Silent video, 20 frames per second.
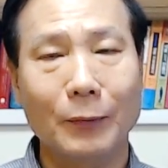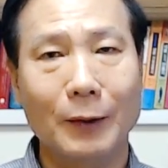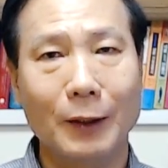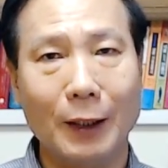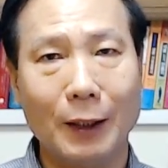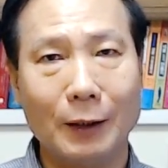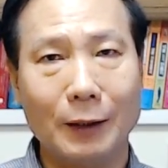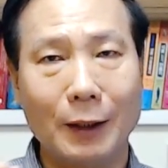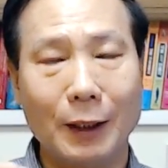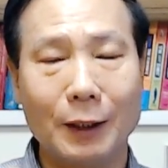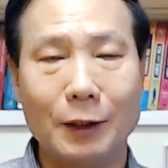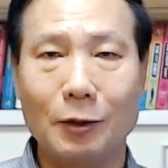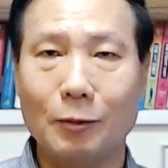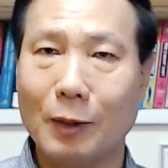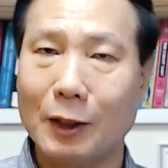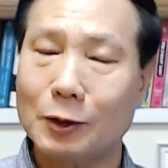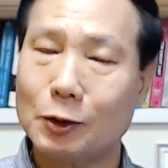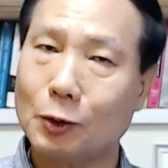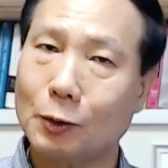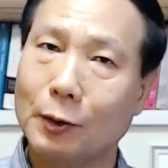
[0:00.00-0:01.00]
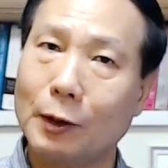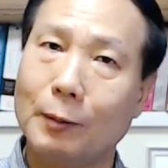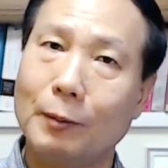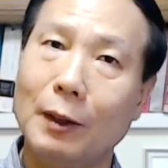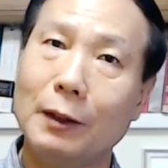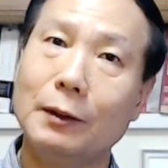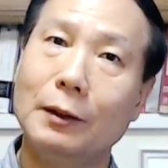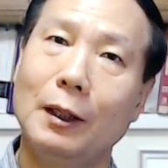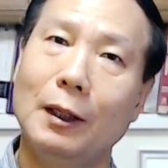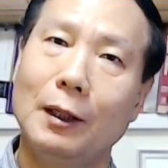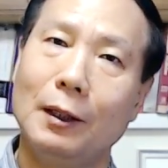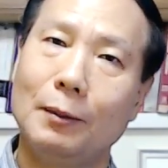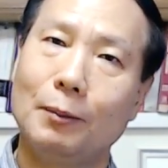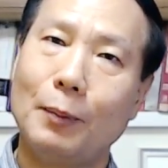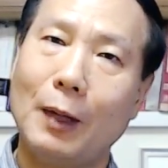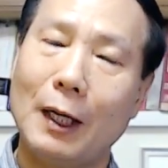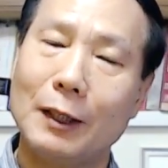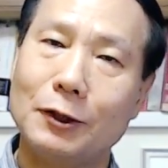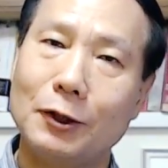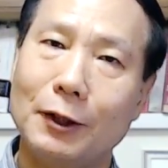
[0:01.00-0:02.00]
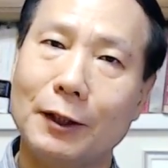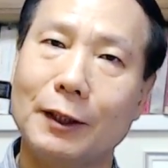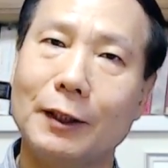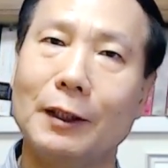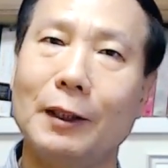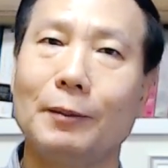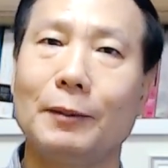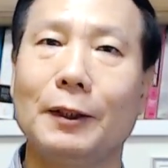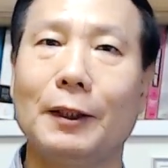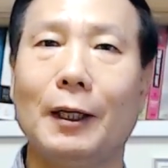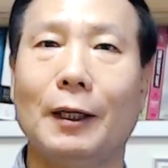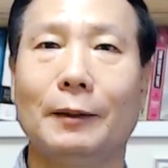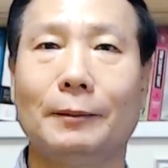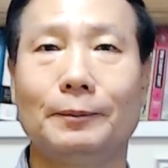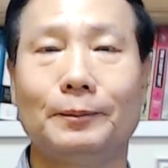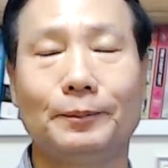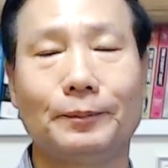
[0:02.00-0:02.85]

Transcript: 네, 대리만족에만 빠져 있게 됩니다.